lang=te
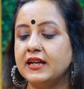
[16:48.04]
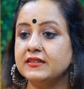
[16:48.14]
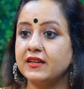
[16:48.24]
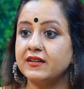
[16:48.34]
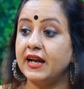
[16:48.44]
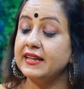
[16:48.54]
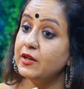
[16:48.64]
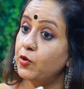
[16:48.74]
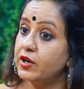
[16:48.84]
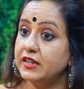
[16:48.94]
దాని తర్వాత
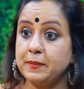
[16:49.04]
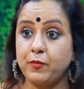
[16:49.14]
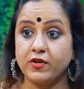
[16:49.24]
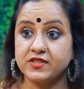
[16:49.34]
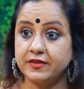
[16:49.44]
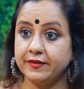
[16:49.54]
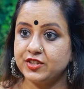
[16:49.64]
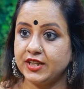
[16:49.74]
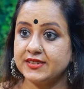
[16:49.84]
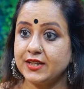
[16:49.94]
అది ఒకటి పాజిటివ్
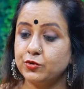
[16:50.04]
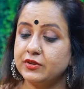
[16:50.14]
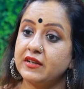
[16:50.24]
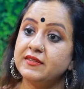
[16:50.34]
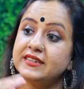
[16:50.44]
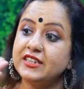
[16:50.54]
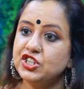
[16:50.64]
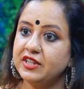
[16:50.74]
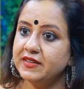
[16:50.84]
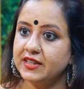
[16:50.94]
చేశాను తర్వాత
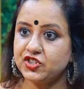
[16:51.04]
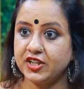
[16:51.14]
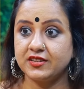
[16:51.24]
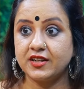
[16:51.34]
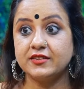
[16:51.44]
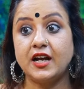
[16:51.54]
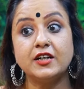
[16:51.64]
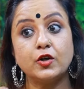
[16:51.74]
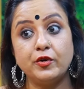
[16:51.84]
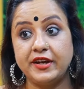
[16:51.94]
జీవన చైత్ర
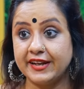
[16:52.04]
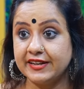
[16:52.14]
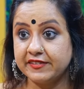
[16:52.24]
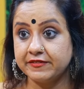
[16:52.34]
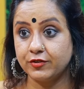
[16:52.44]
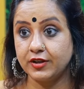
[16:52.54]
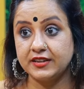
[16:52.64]
దాంట్లో నెగిటివ్